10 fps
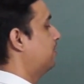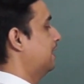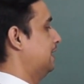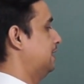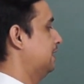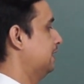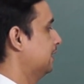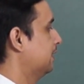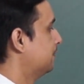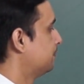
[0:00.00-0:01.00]
180
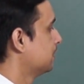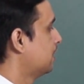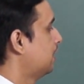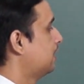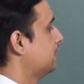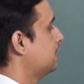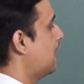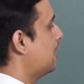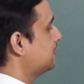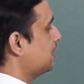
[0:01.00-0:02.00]
डिग्री
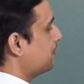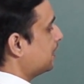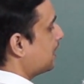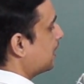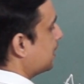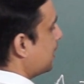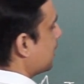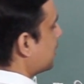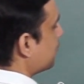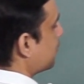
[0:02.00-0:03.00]
यहाँ से हमने क्या किया
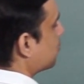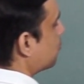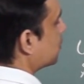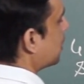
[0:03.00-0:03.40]
एंगल वन को